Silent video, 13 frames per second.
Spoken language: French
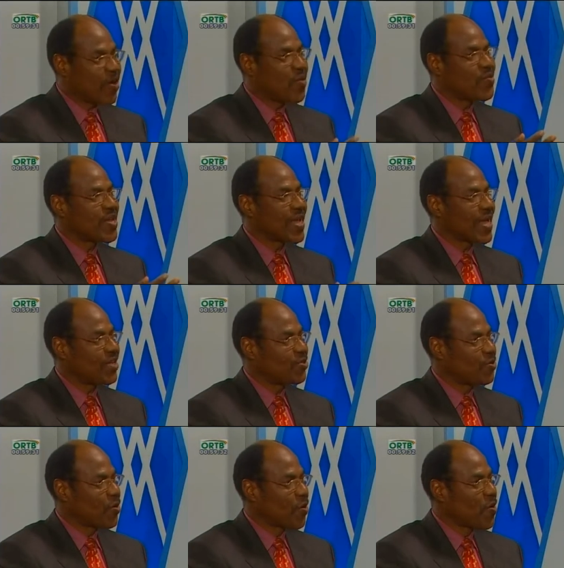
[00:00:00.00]

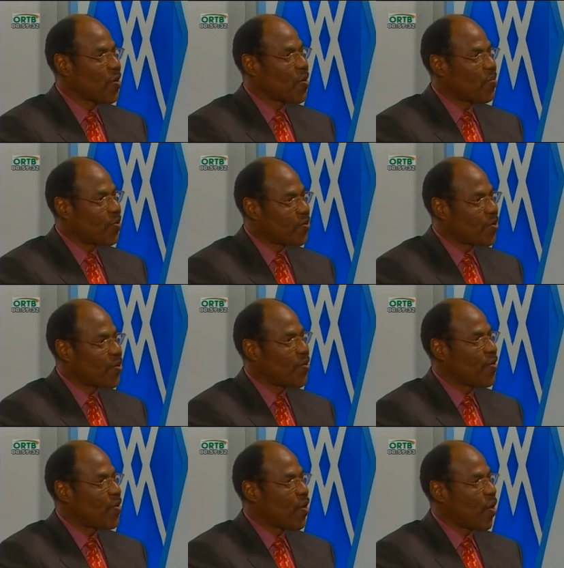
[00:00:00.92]
communication pour
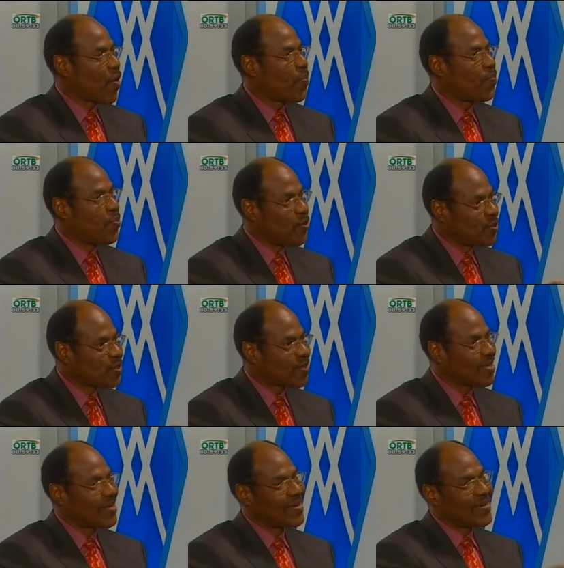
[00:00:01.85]
qu'on
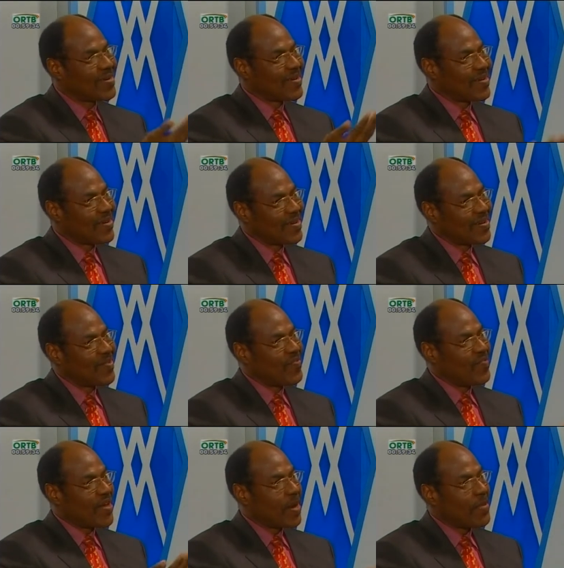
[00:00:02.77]
puisse
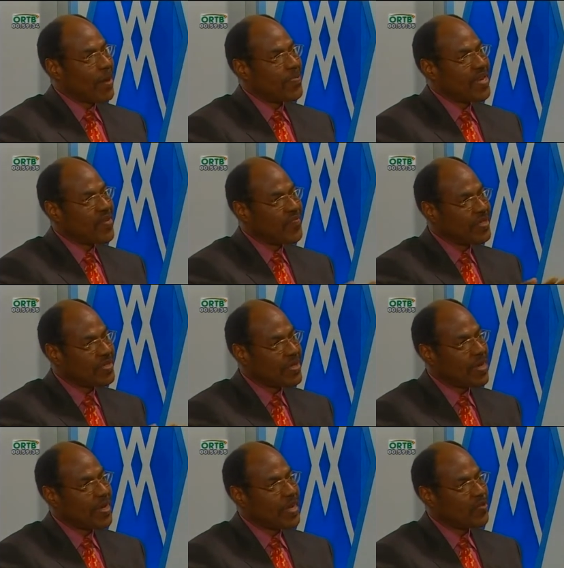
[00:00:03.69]
vraiment
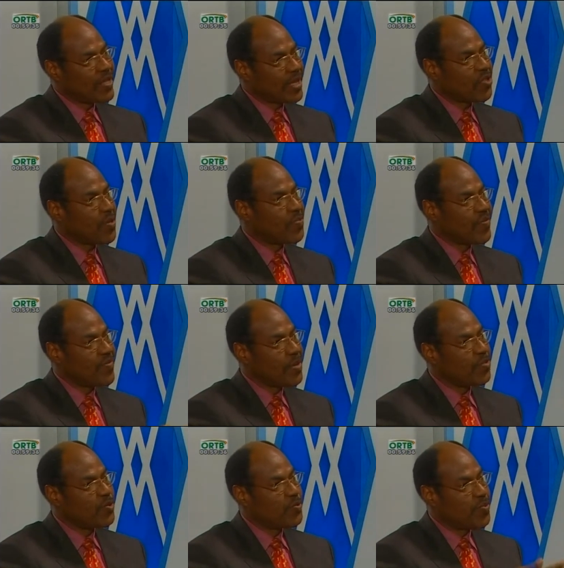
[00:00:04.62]
bénéficier, les secteurs
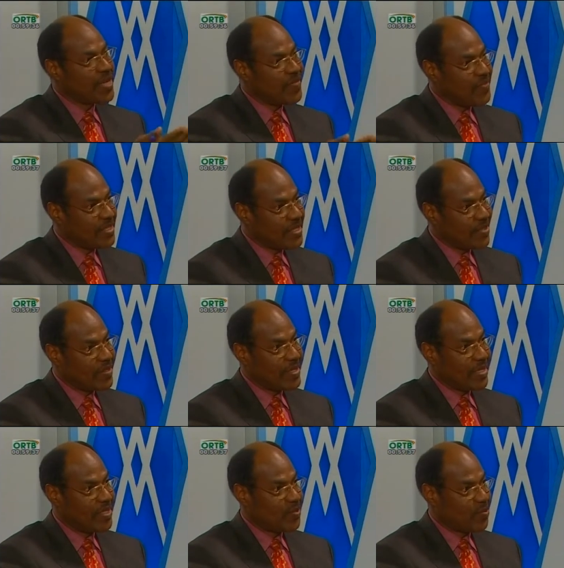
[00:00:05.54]
privés puissent bénéficier de
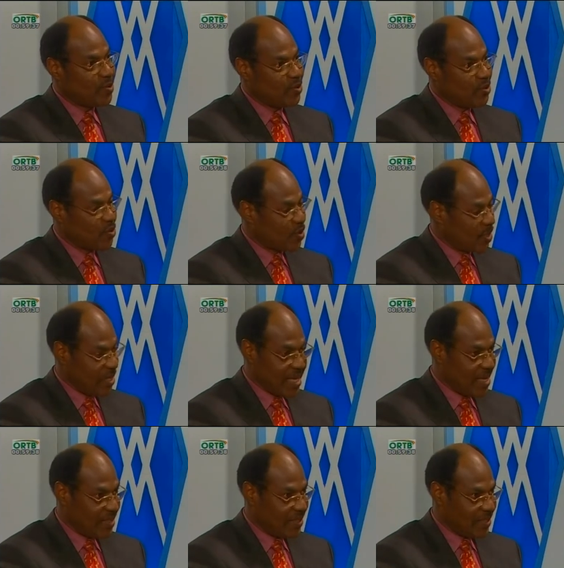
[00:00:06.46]
ces dispositions qui
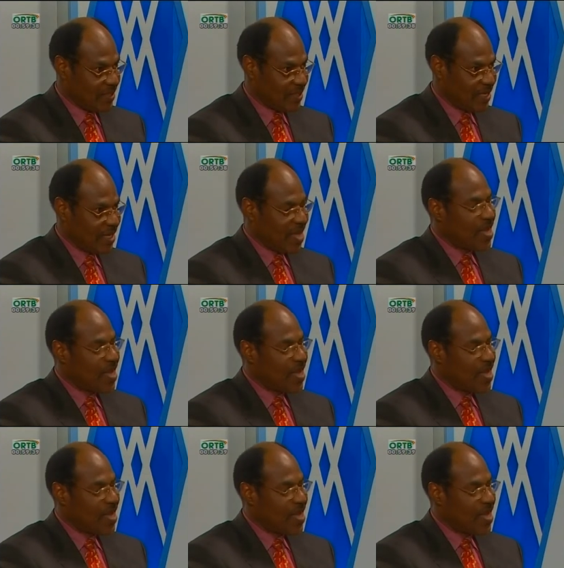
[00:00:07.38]
existent.